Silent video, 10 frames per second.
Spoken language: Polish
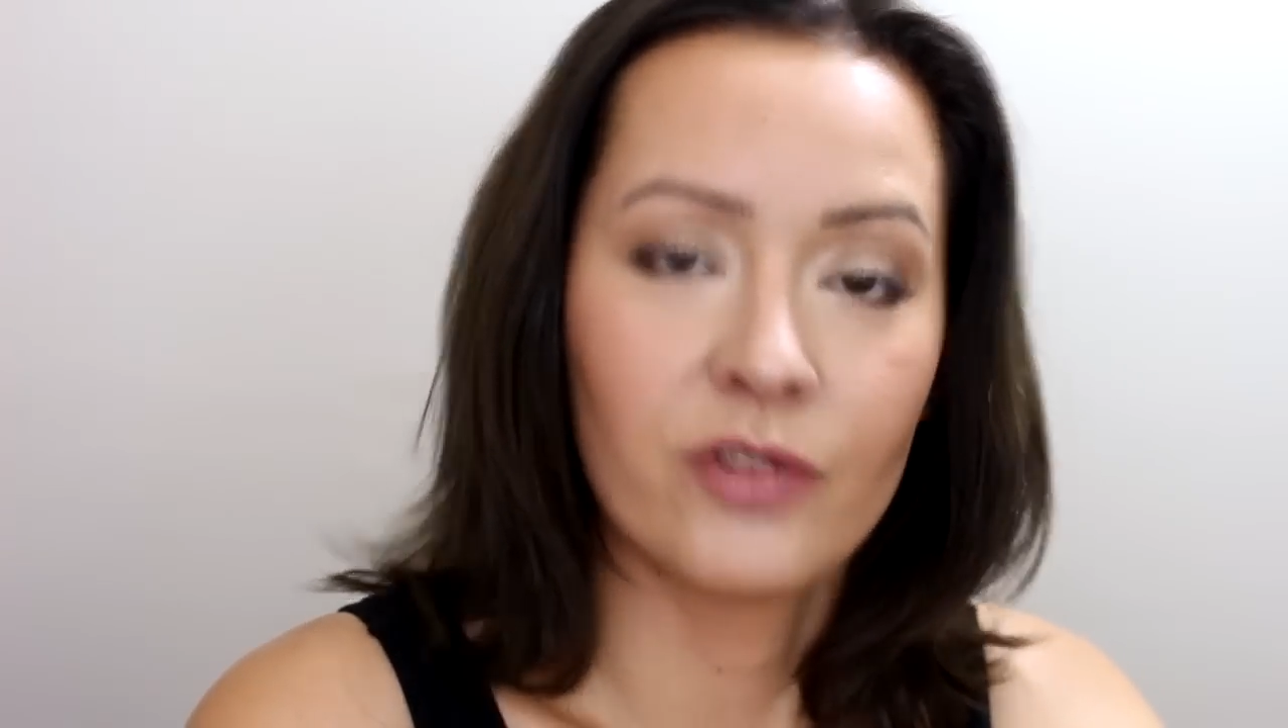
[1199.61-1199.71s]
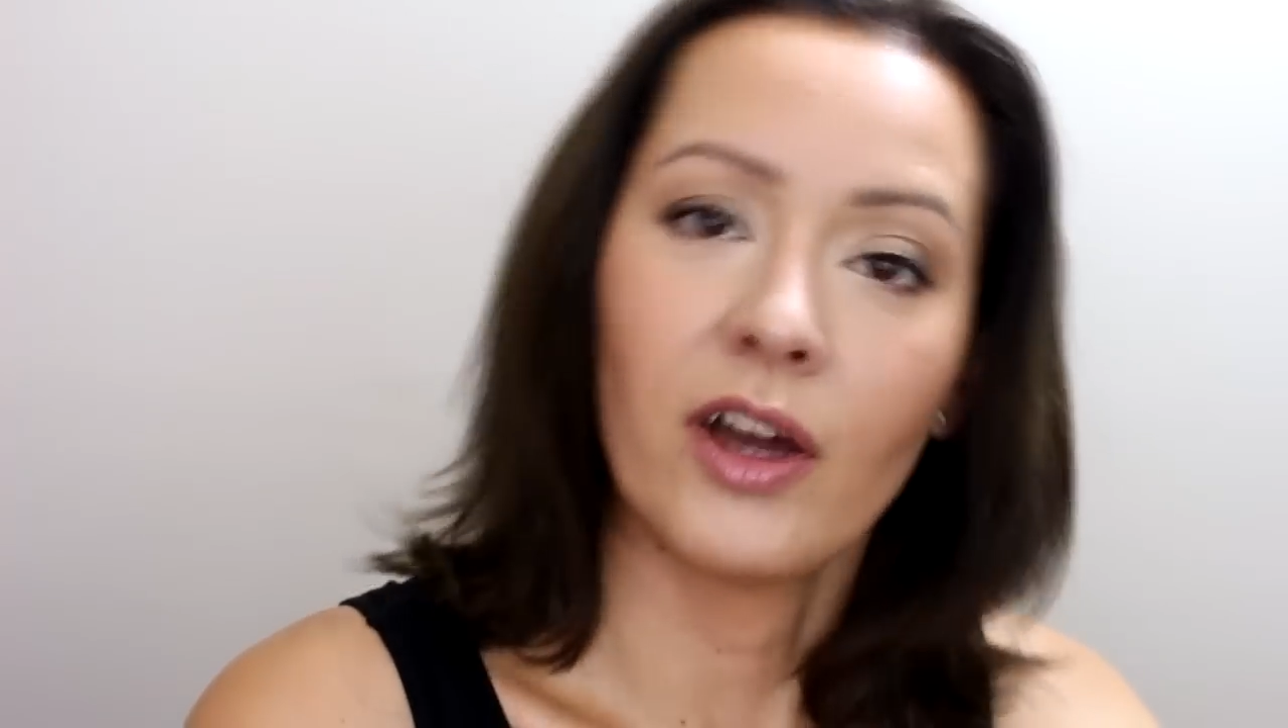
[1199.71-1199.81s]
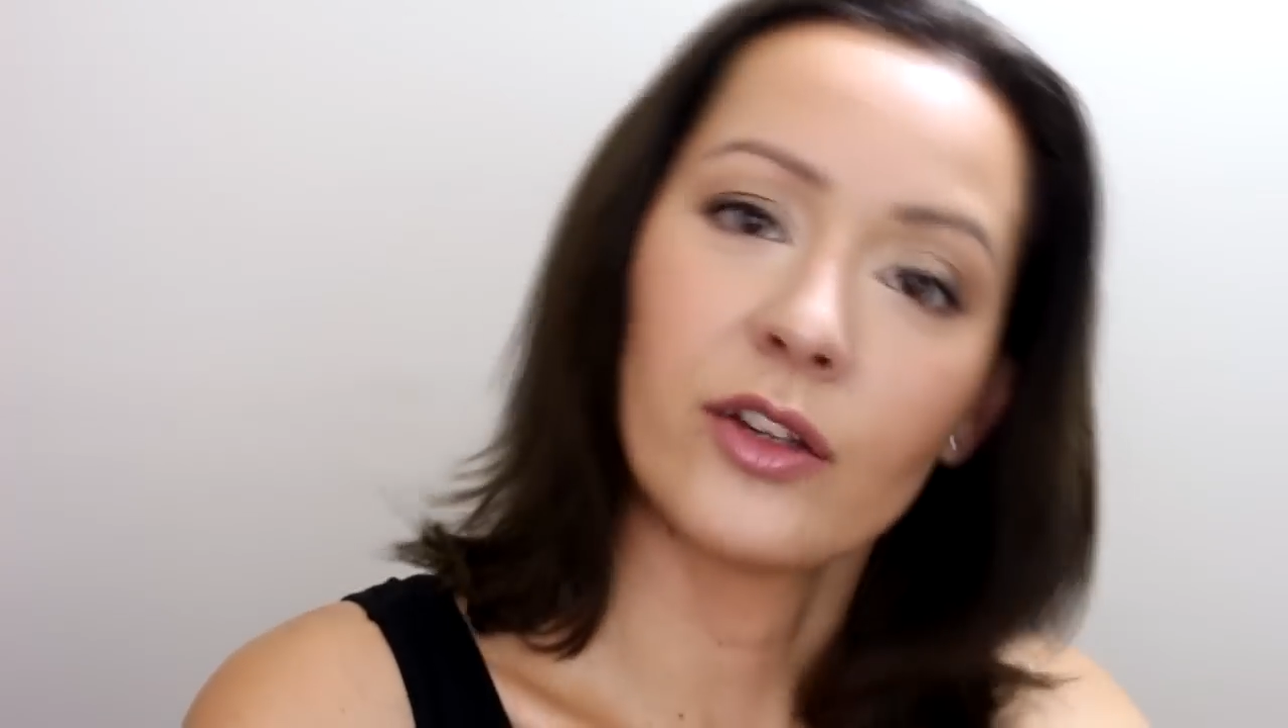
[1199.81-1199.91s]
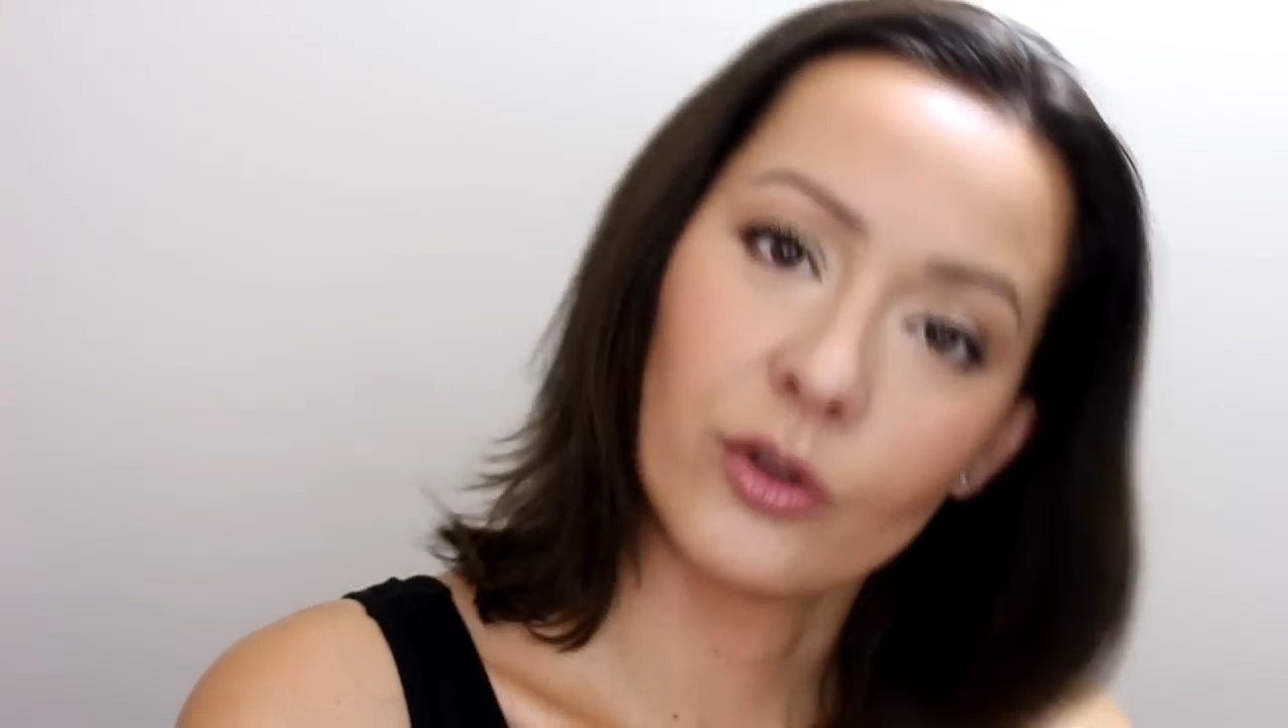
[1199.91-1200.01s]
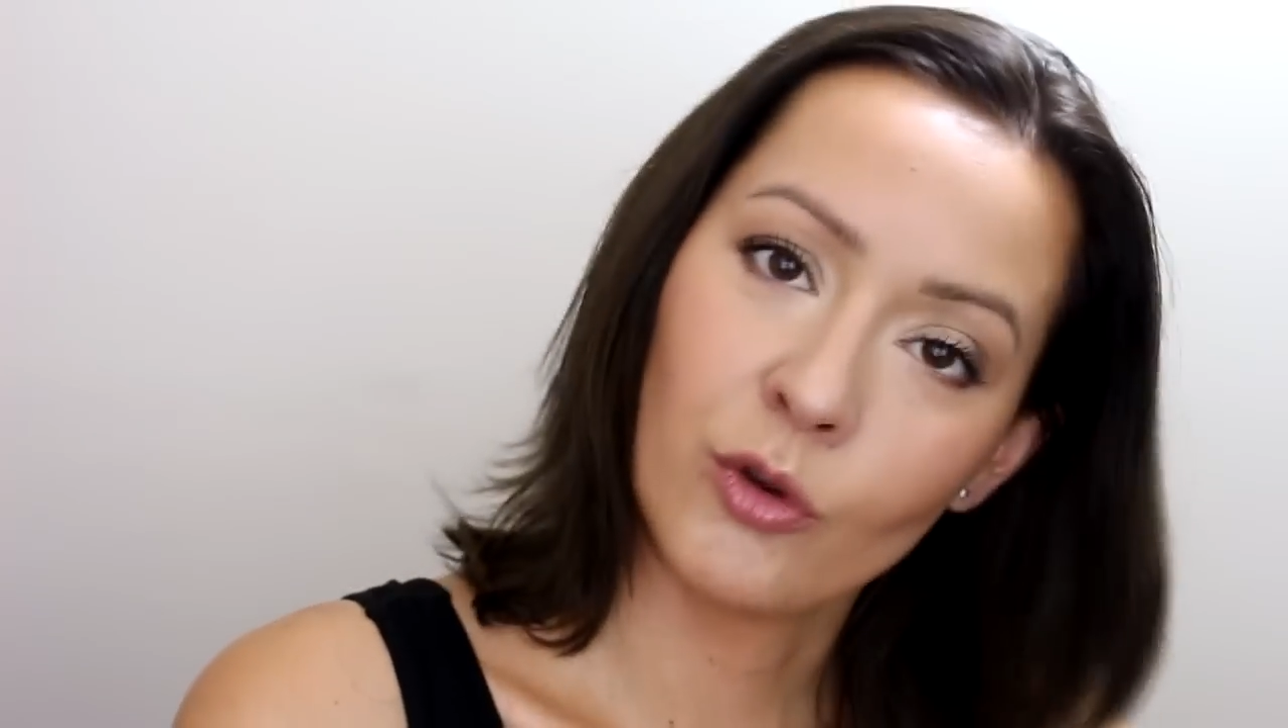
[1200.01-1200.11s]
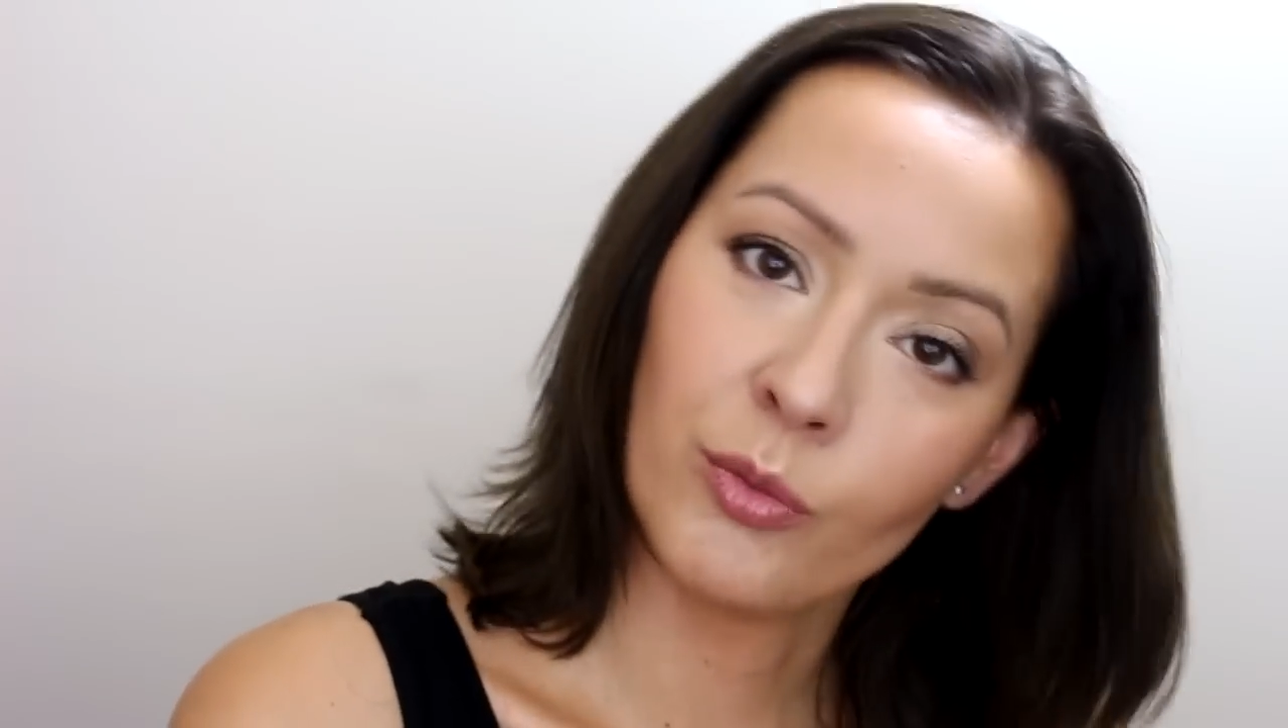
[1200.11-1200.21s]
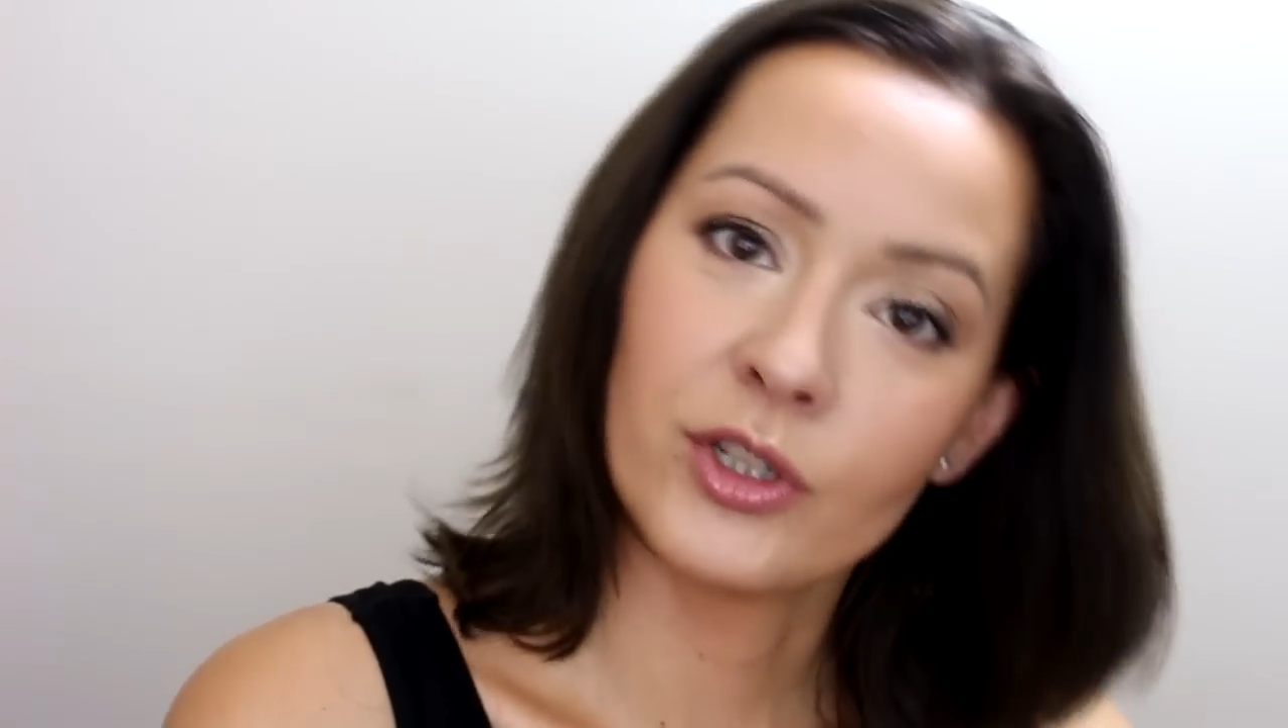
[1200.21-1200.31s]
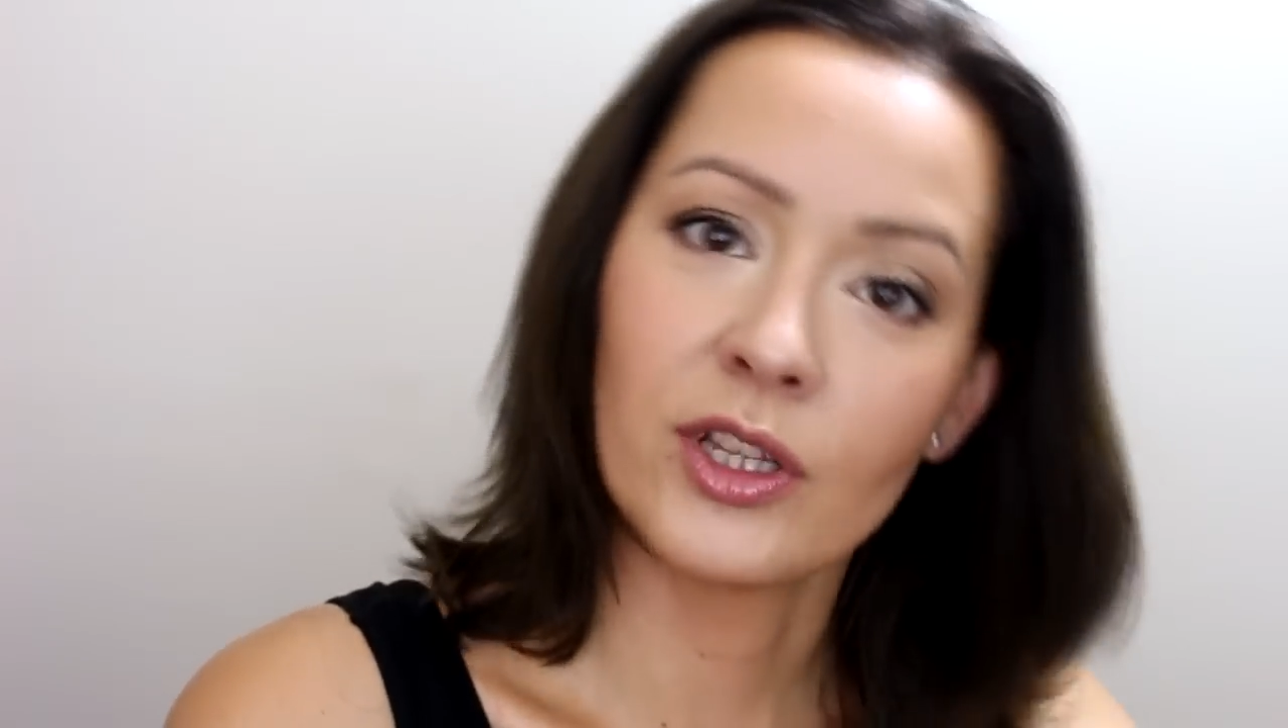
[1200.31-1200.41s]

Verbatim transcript: warto kupić